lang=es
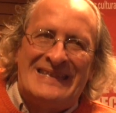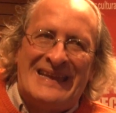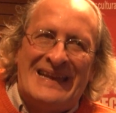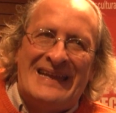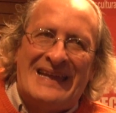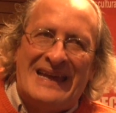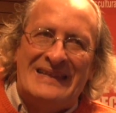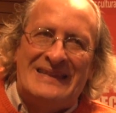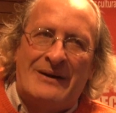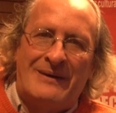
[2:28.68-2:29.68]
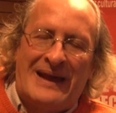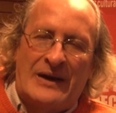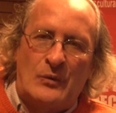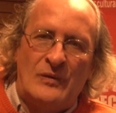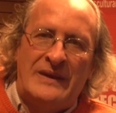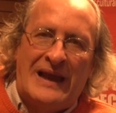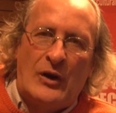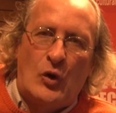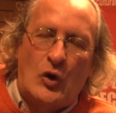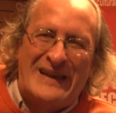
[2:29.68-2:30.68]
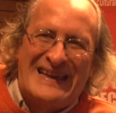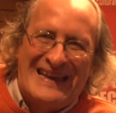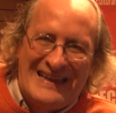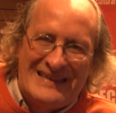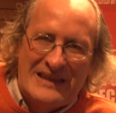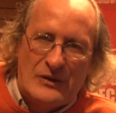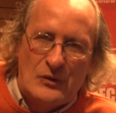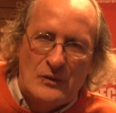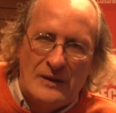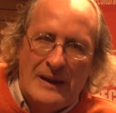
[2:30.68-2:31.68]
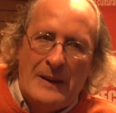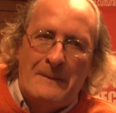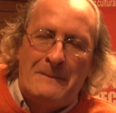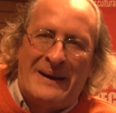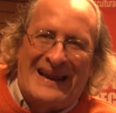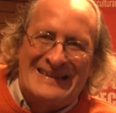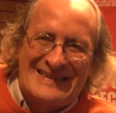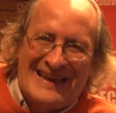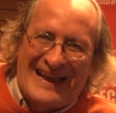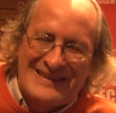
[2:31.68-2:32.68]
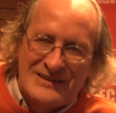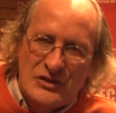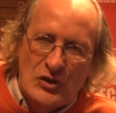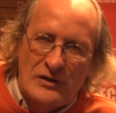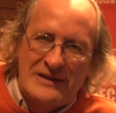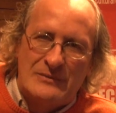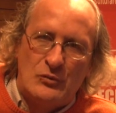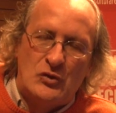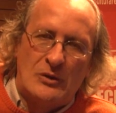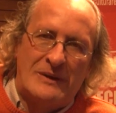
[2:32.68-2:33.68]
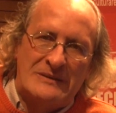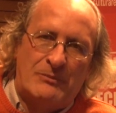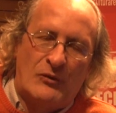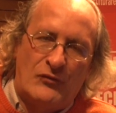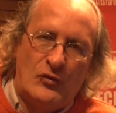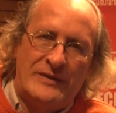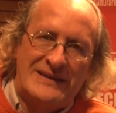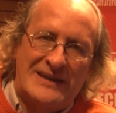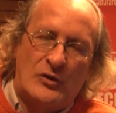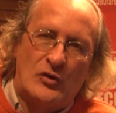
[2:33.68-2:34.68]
tienen que entablar un diálogo crítico para hacer acciones mucho más profundas y